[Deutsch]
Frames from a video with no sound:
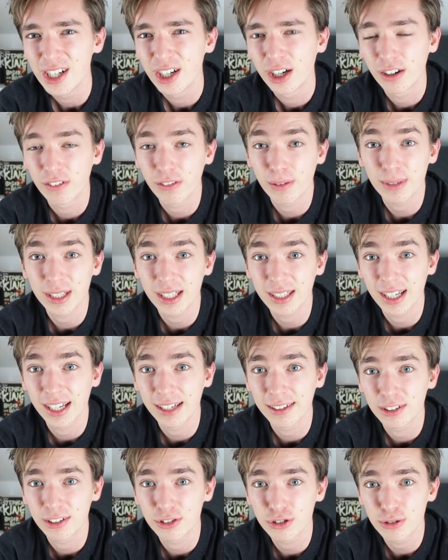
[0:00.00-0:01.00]
und wenn man dann
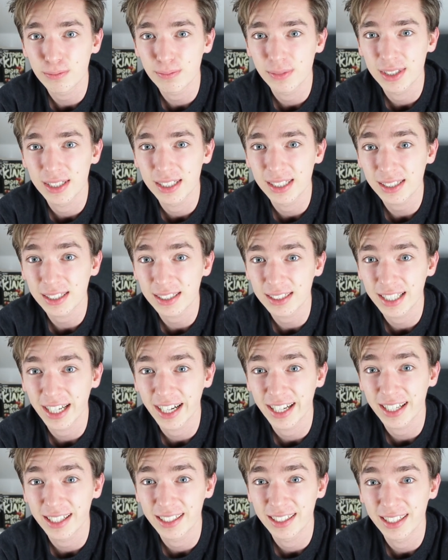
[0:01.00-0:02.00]
halt einen Typen sieht,
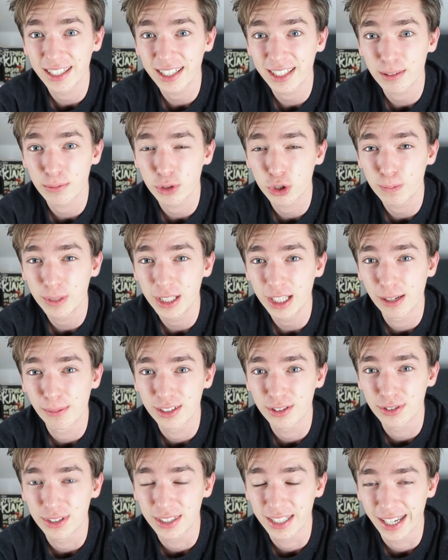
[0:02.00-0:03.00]
der nicht im Spiegel
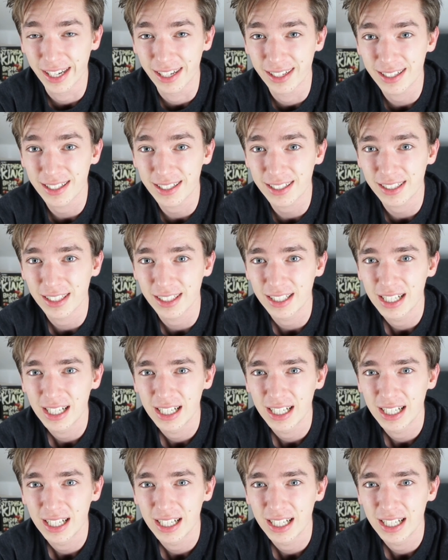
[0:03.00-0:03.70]
zu sehen ist,